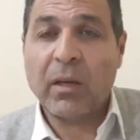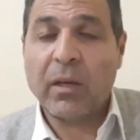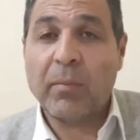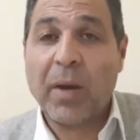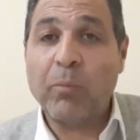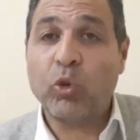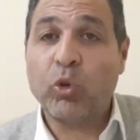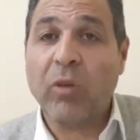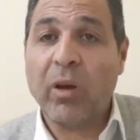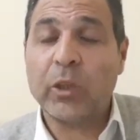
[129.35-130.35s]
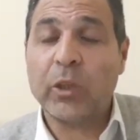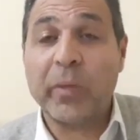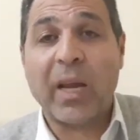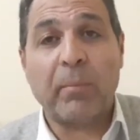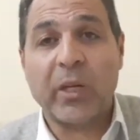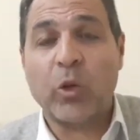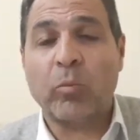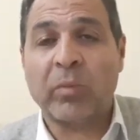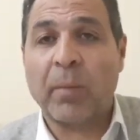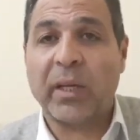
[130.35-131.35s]
محمود طاهر ومن
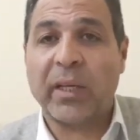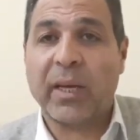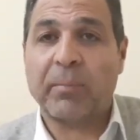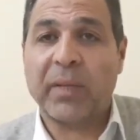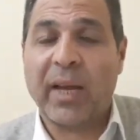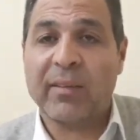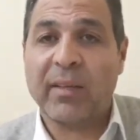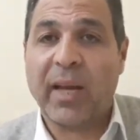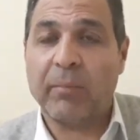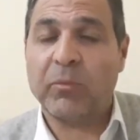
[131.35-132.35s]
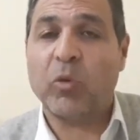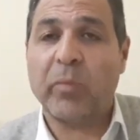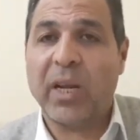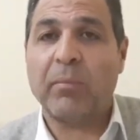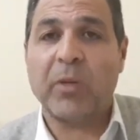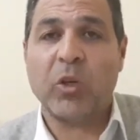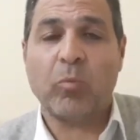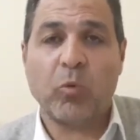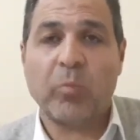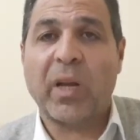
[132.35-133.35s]
قبليهم طبعا الكابتن حسن حمدي ومن
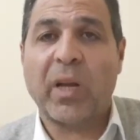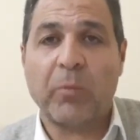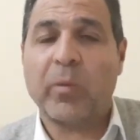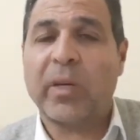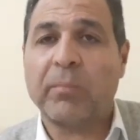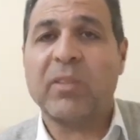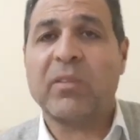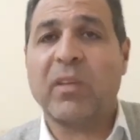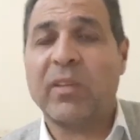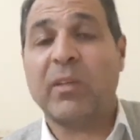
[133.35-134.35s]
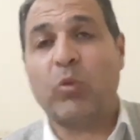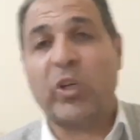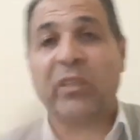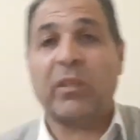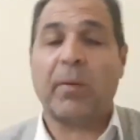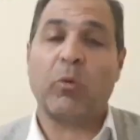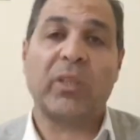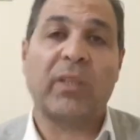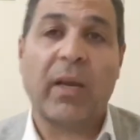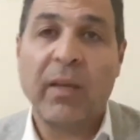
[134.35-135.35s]
قبليهم ومن قبليهم الكابتن صالح حسين وعد بقى
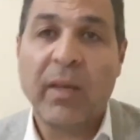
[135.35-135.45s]
وانت